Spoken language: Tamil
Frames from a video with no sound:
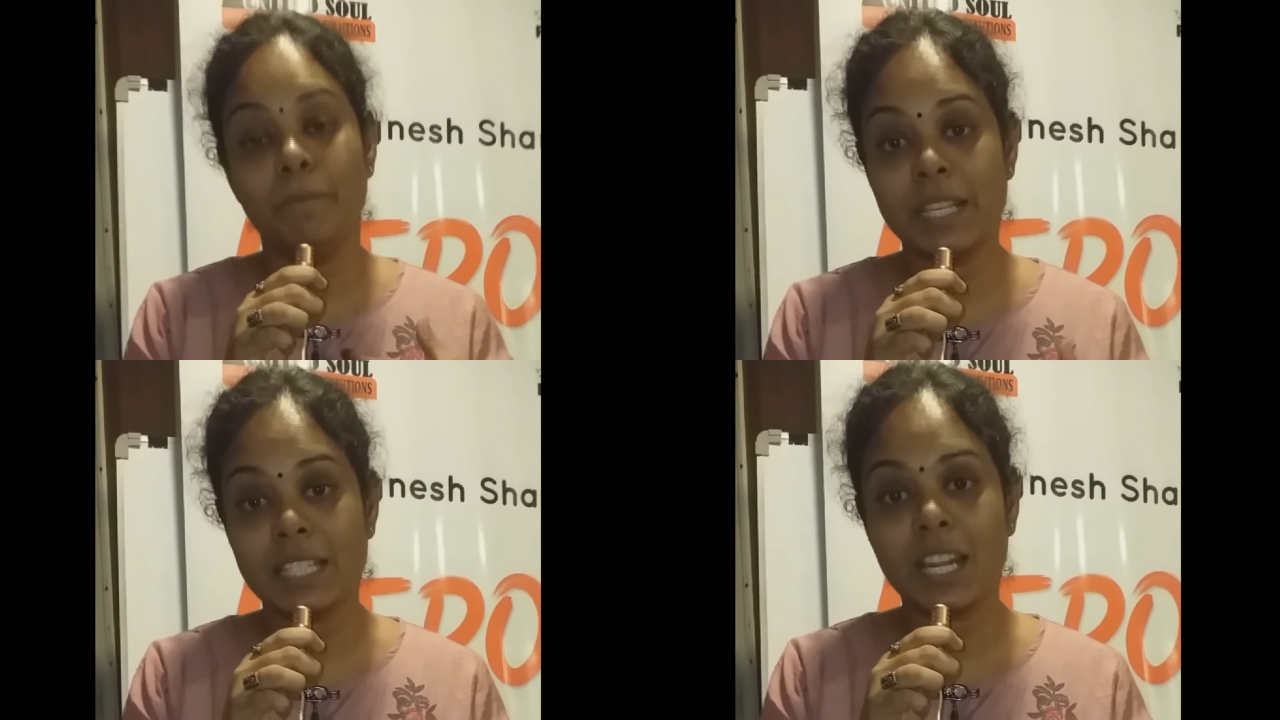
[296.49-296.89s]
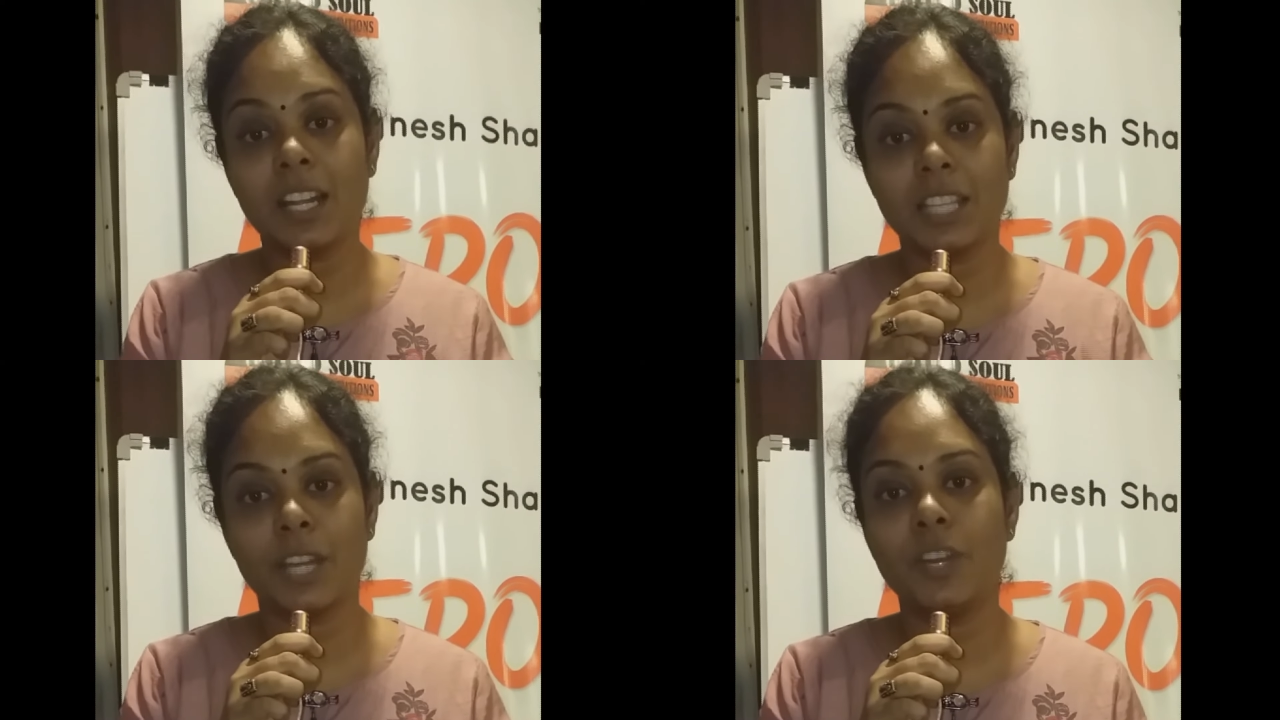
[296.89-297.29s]

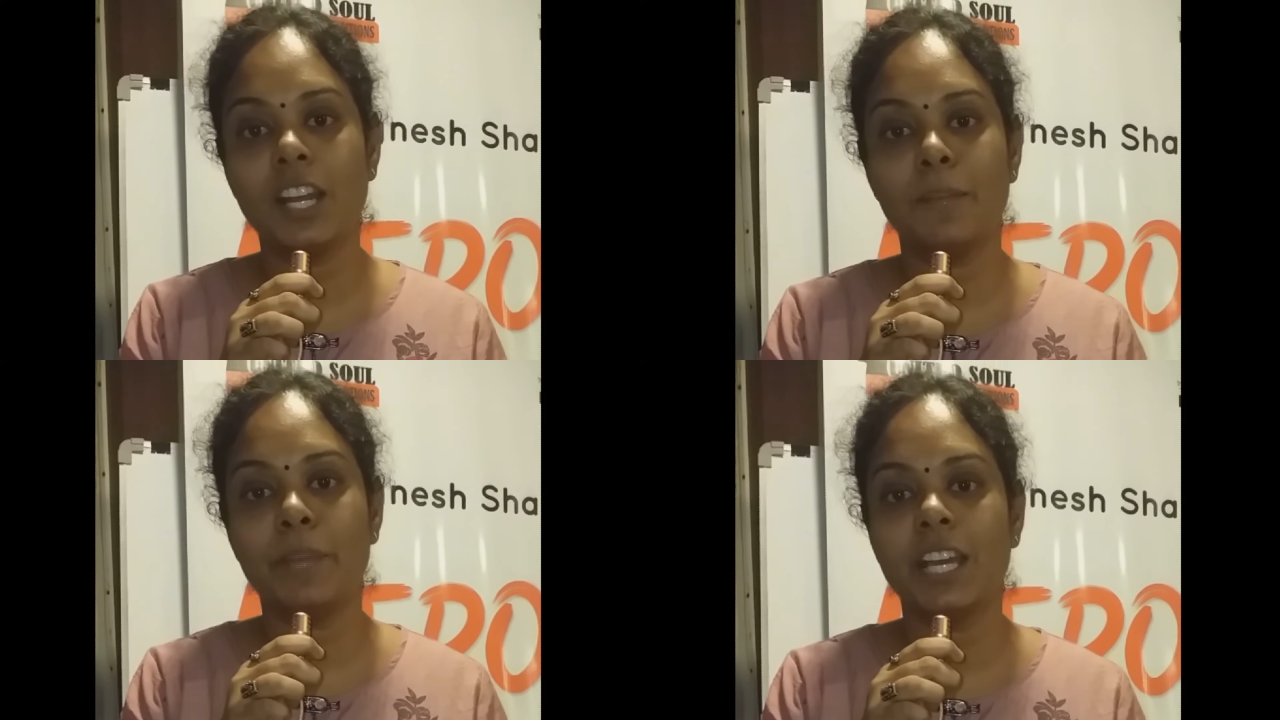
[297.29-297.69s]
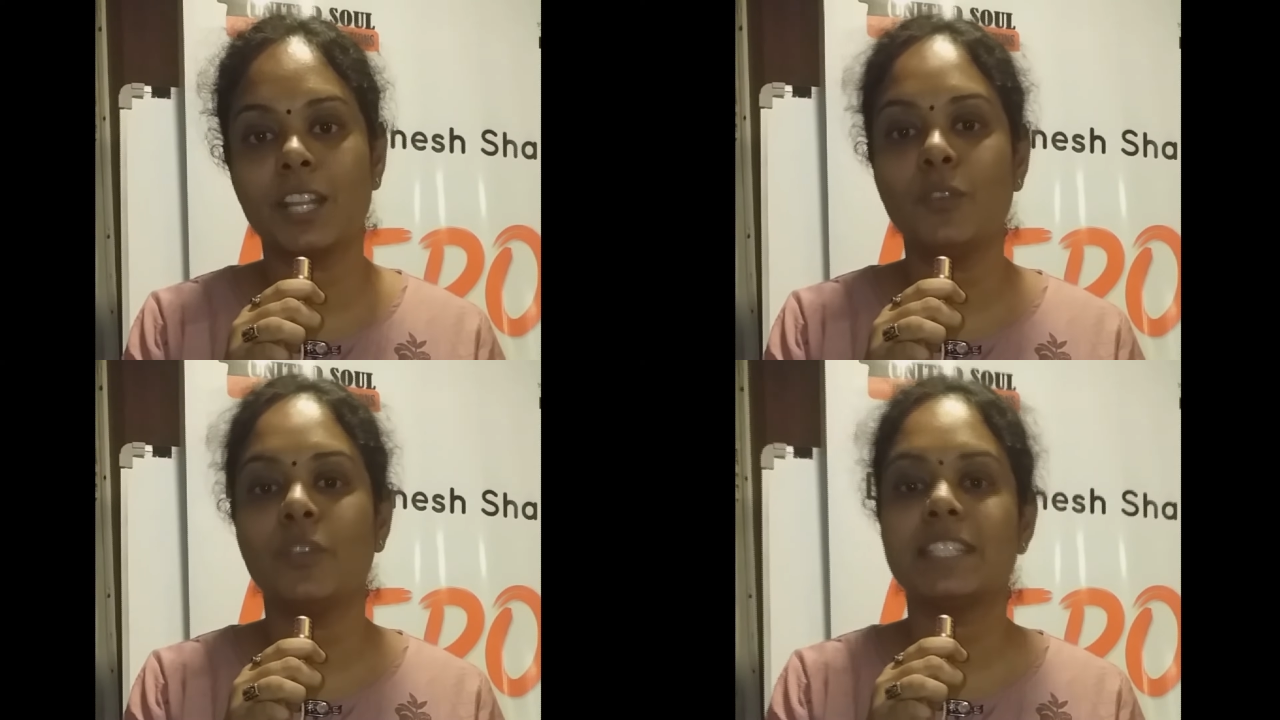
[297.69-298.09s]
பெஸ்ட்டான தருணங்கள்
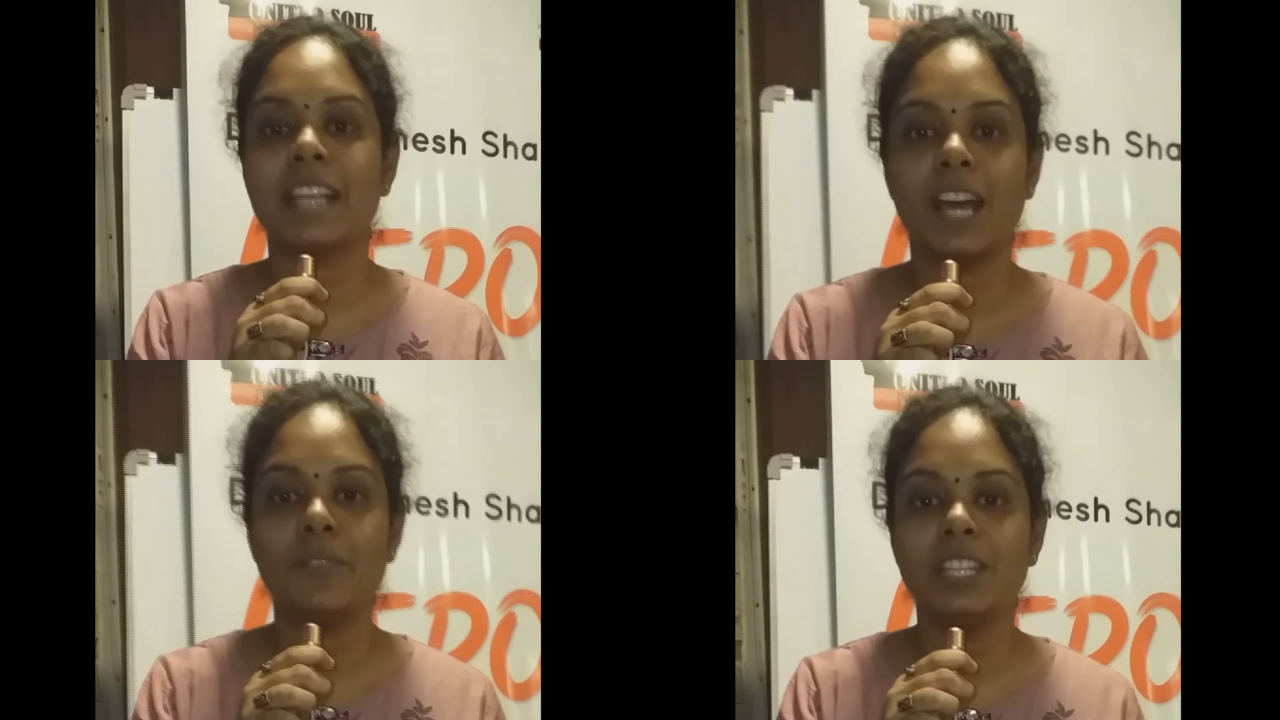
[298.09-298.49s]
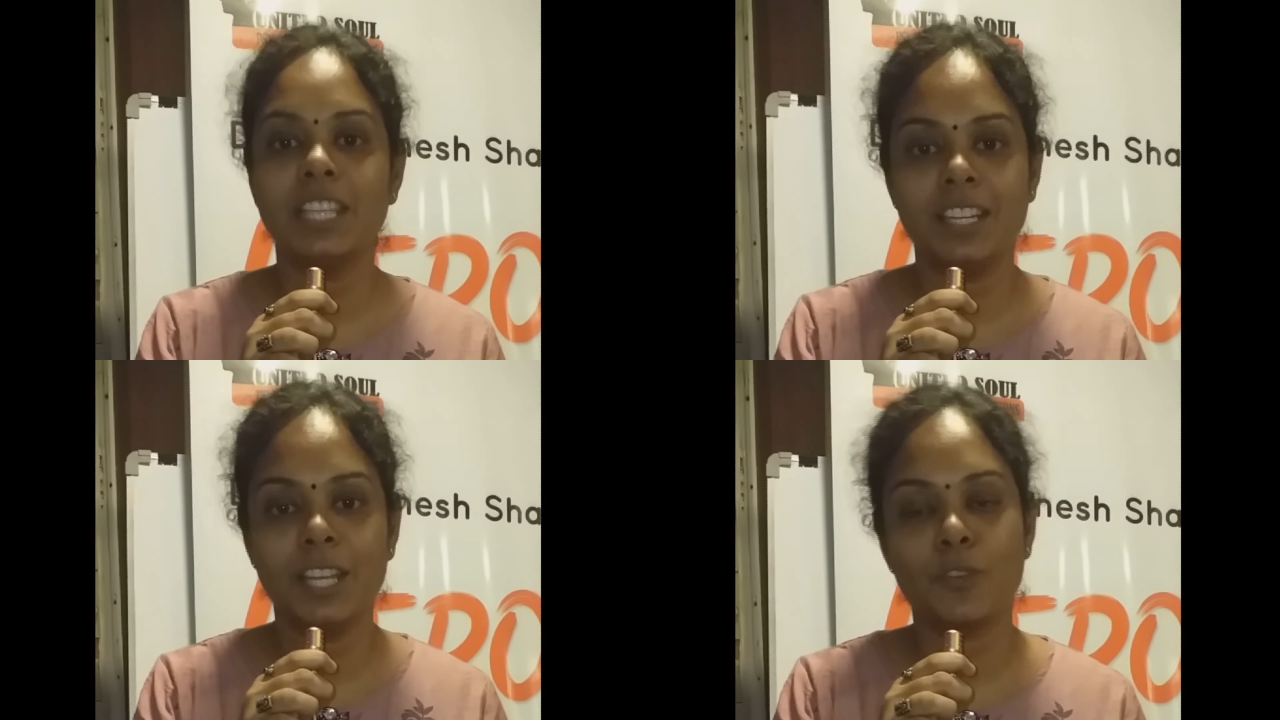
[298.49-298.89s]
அப்படிங்கிறதையும் சார் வந்து
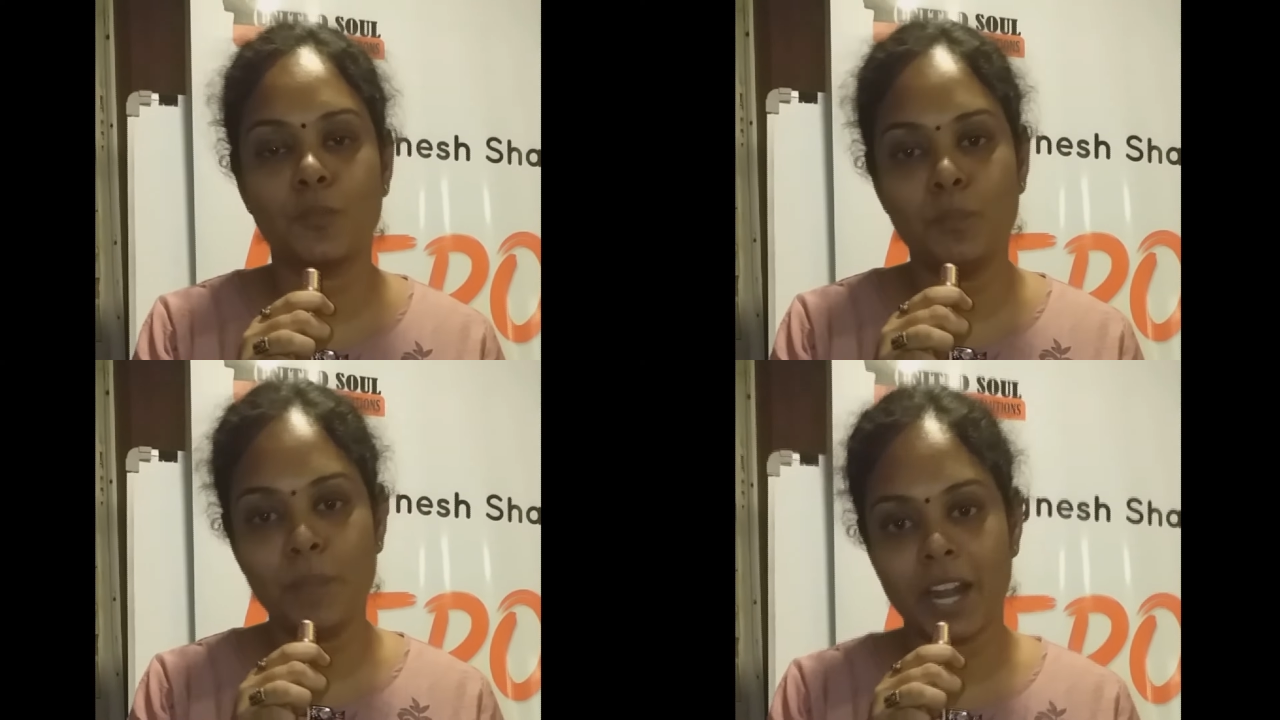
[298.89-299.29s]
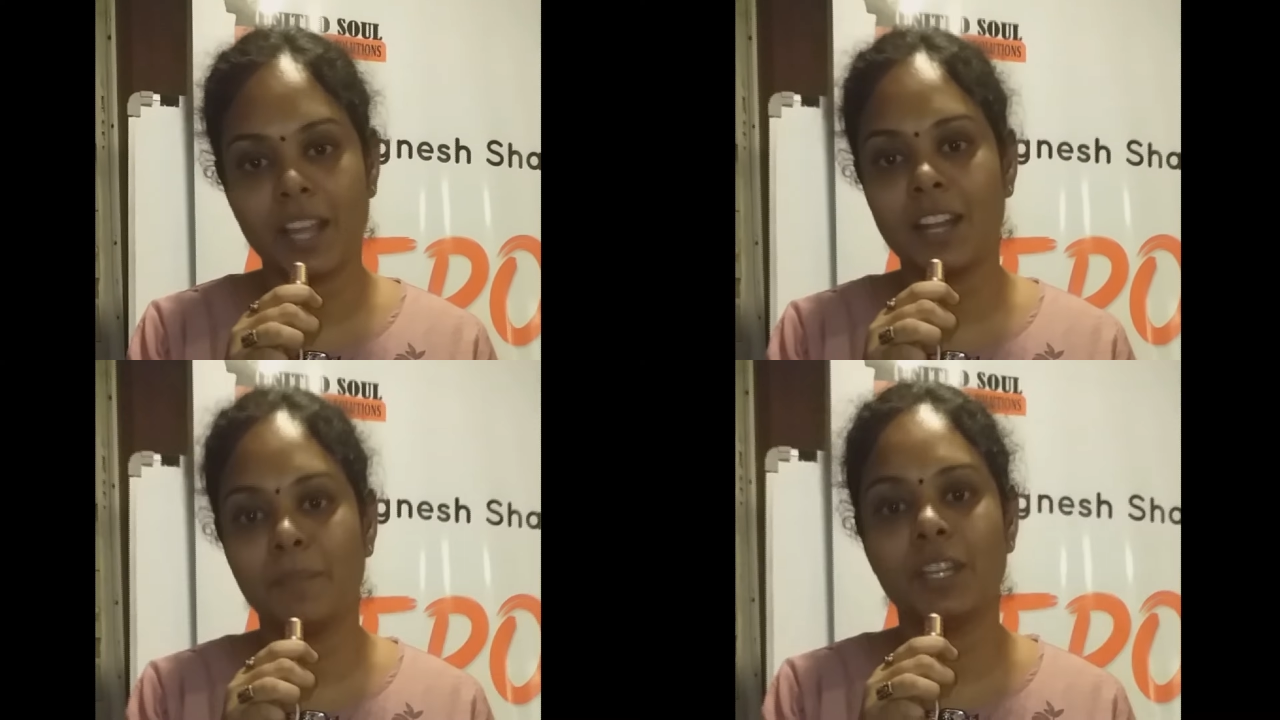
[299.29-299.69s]
இன்றைக்கி ரொம்ப
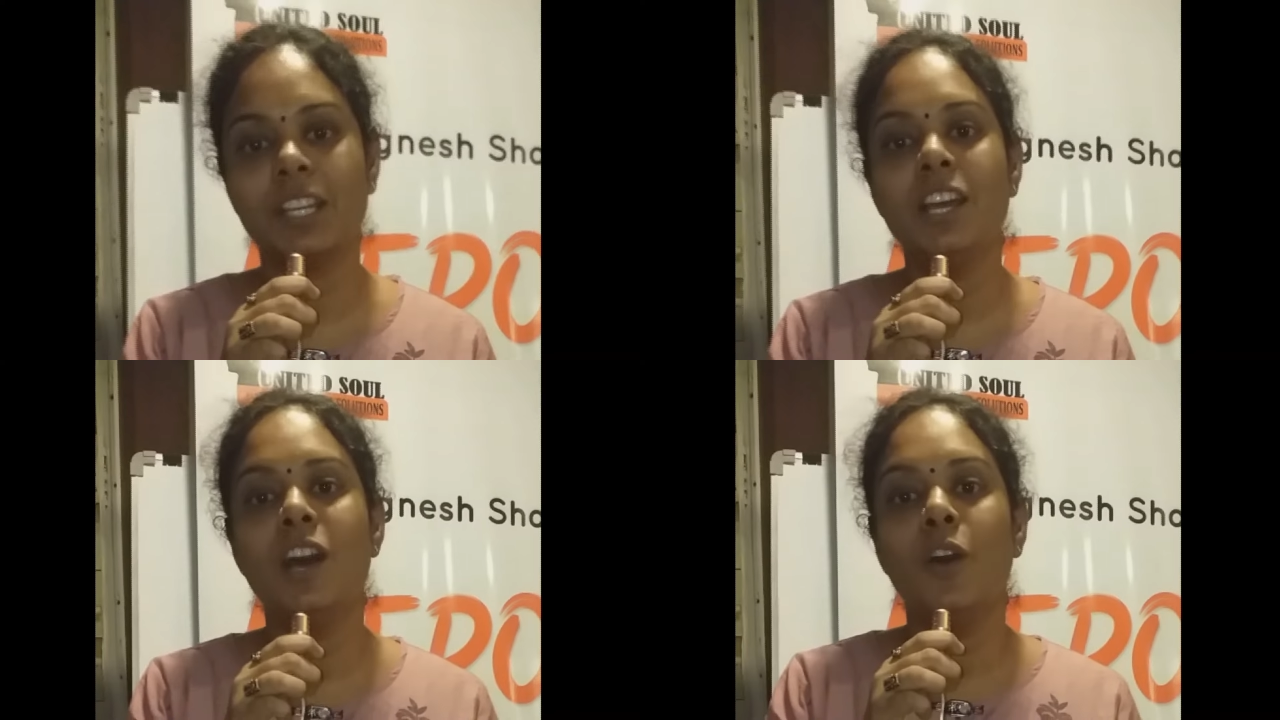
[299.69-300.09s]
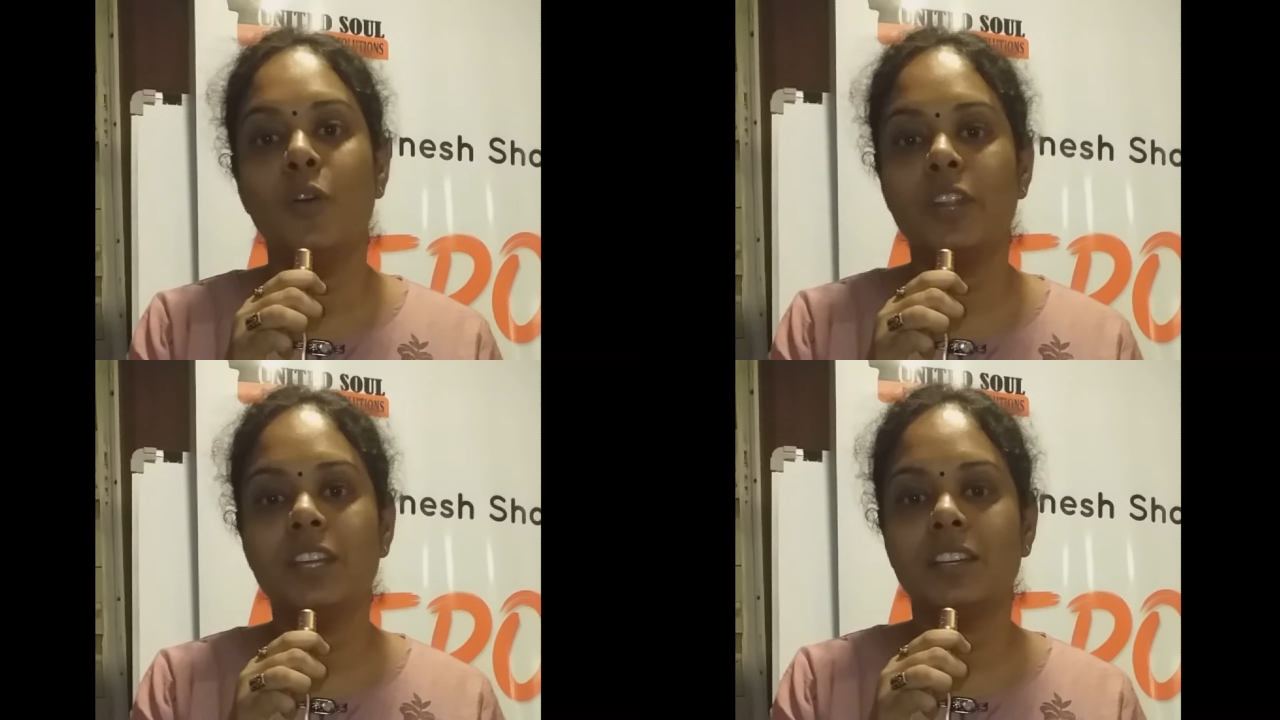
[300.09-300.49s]
அழகாக நமக்கு ஒரு